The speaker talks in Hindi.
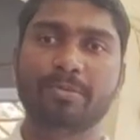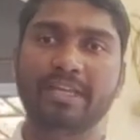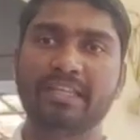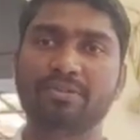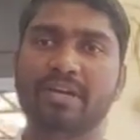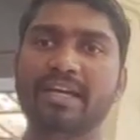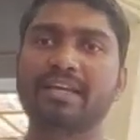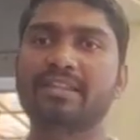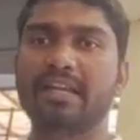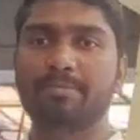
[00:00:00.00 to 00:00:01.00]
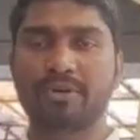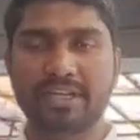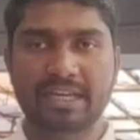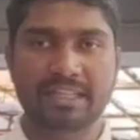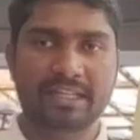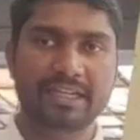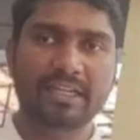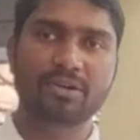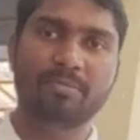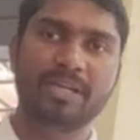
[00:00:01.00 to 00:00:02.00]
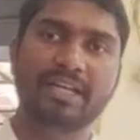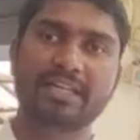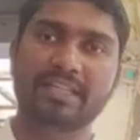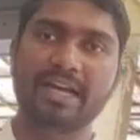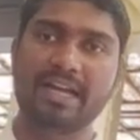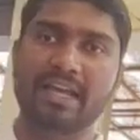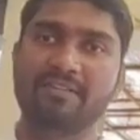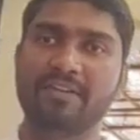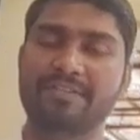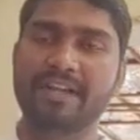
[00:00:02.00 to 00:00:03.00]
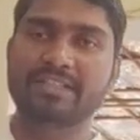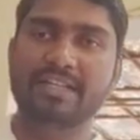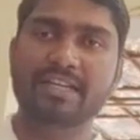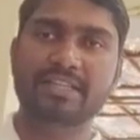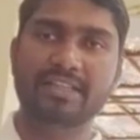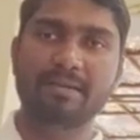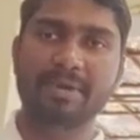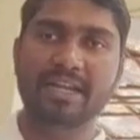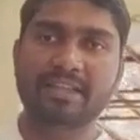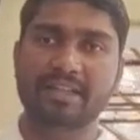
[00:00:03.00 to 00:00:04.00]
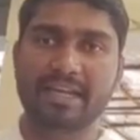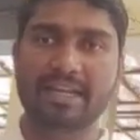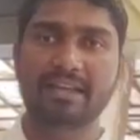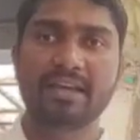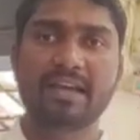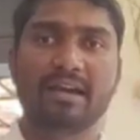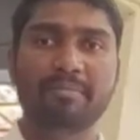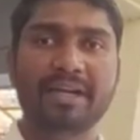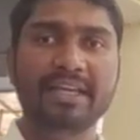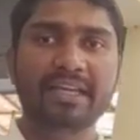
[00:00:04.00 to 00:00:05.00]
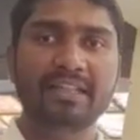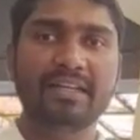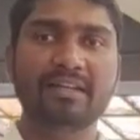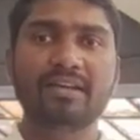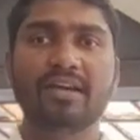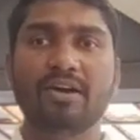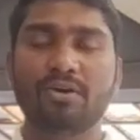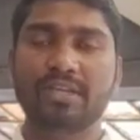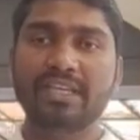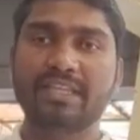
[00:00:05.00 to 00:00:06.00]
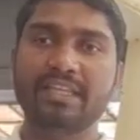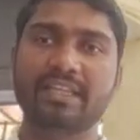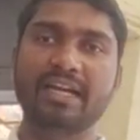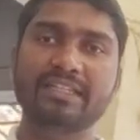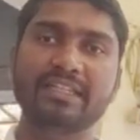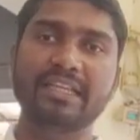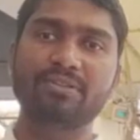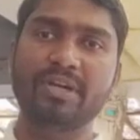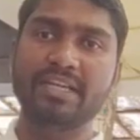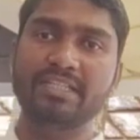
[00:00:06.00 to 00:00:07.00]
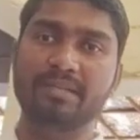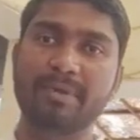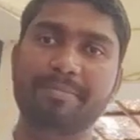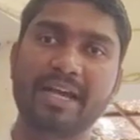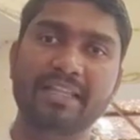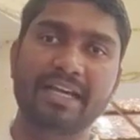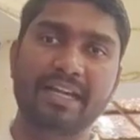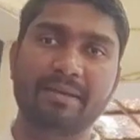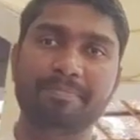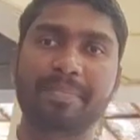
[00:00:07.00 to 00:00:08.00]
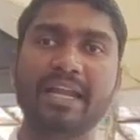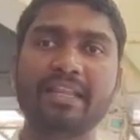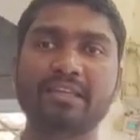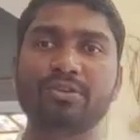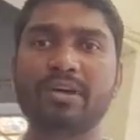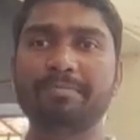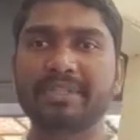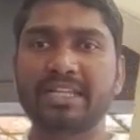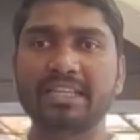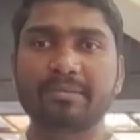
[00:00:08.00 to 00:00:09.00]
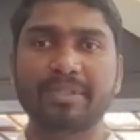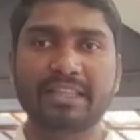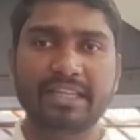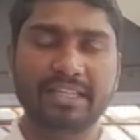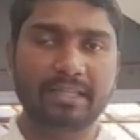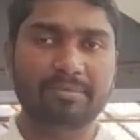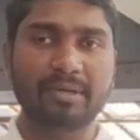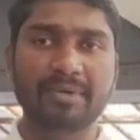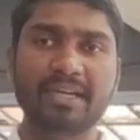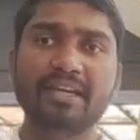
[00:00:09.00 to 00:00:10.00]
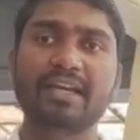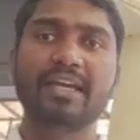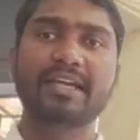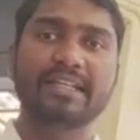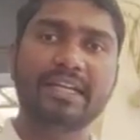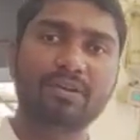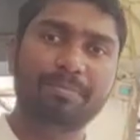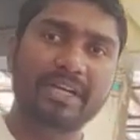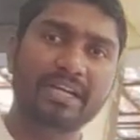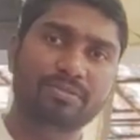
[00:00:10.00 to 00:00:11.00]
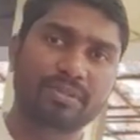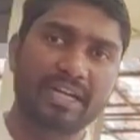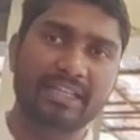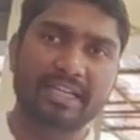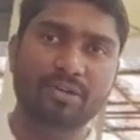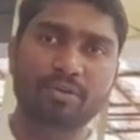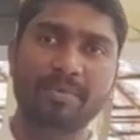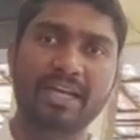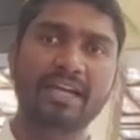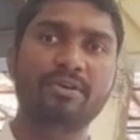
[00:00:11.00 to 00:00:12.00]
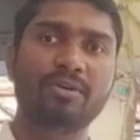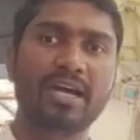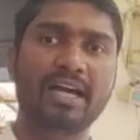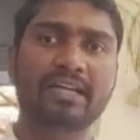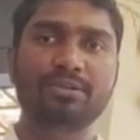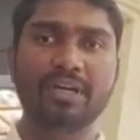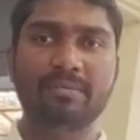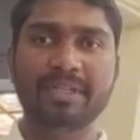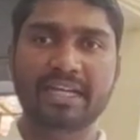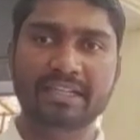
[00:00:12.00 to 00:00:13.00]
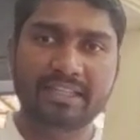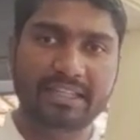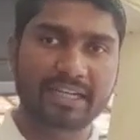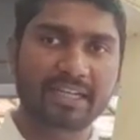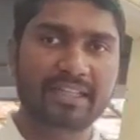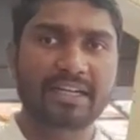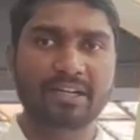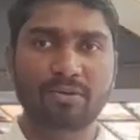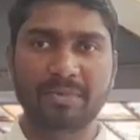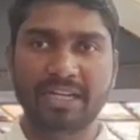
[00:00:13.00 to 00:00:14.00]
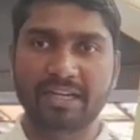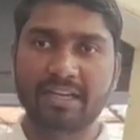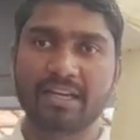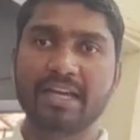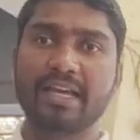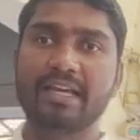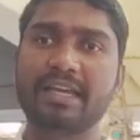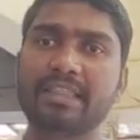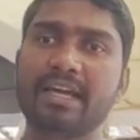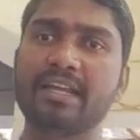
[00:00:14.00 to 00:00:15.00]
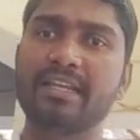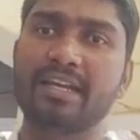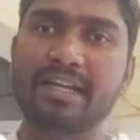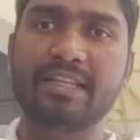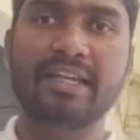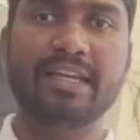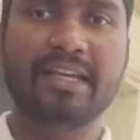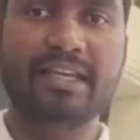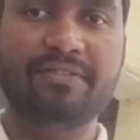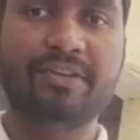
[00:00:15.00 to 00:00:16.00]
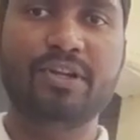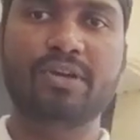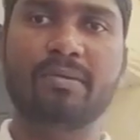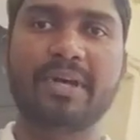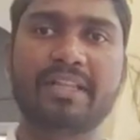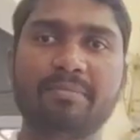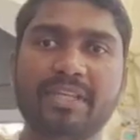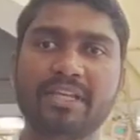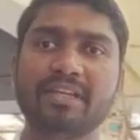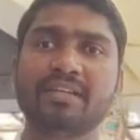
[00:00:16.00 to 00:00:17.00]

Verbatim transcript: सुबह से जो है सेल पॉइंट कैसा देखने को मिला कितना अराइवल फ्रेश रहा कितना बैलेंस रहा है मंडी के अंदर और किस किस राज्य से जो है इस समय प्याज आ रहा है पहले से जो है पिछले सप्ताह से इस सप्ताह में कितने रुपए का सुधार देखने को मिला है और आगे जो है बाजार किस तरह का देखने को मिलेगा ये सारा जानकारी देंगे इस वीडियो के माध्यम से